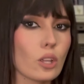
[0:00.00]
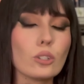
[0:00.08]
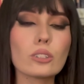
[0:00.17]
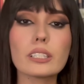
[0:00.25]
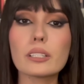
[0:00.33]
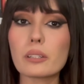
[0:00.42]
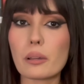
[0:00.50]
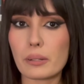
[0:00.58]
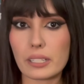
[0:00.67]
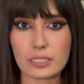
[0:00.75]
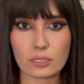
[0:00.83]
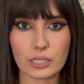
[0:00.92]
No tiene una
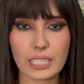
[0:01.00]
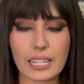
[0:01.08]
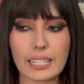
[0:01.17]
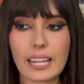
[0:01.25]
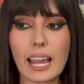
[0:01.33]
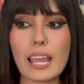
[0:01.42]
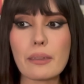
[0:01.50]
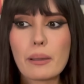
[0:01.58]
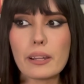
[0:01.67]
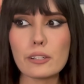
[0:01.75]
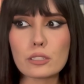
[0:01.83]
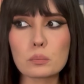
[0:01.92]
buena storyline. Hay
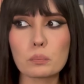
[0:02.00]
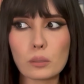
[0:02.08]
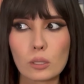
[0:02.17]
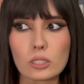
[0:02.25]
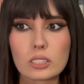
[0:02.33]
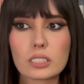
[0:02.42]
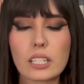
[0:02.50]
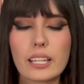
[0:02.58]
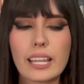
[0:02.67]
varios plots